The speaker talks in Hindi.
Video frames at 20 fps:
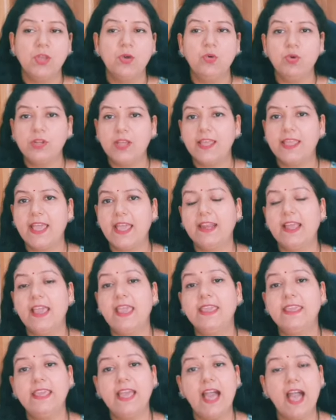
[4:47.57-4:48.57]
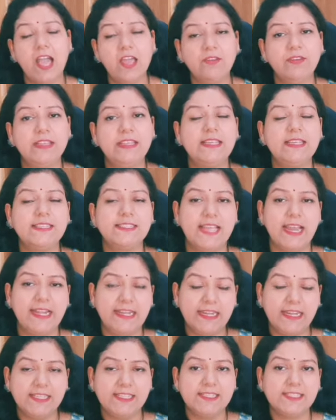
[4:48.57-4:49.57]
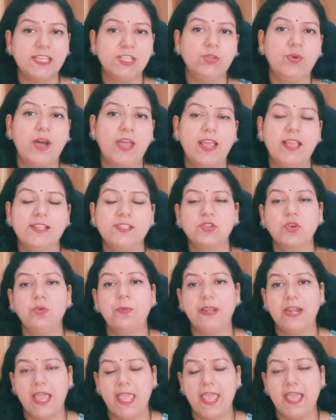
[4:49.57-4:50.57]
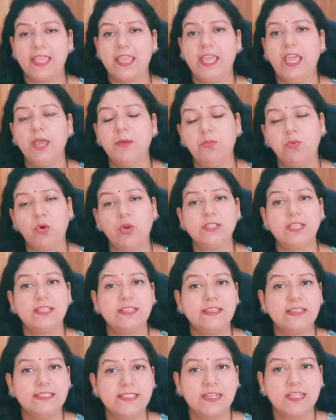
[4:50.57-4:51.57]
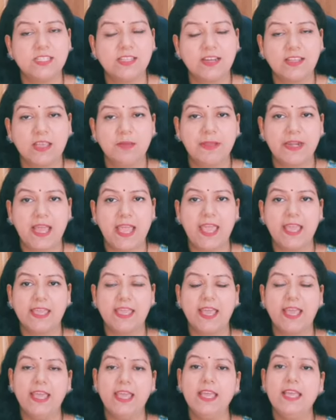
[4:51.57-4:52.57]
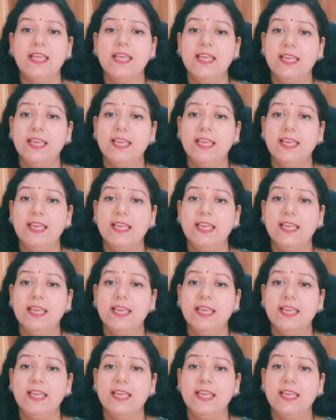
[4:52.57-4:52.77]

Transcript: उनका कहना है कि आयुर्वेदिक साइंटिस्ट के द्वारा इसको बनाया गया है बहुत ज़्यादा रिसर्च करके बनाया गया है